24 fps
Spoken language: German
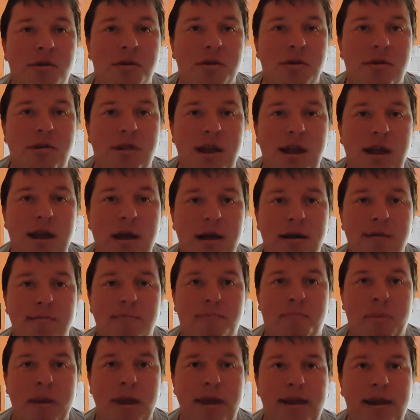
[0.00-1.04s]
und sich
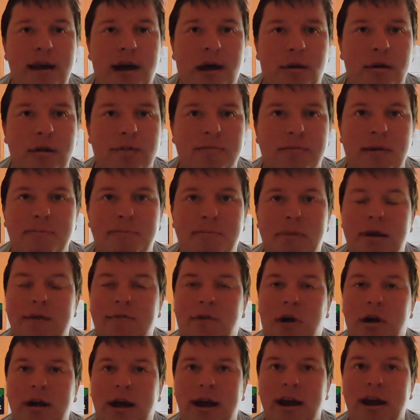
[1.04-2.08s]
Bilder aus meinem
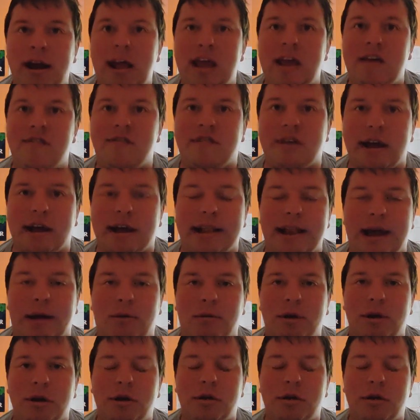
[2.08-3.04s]
Privatarchiv geklaut.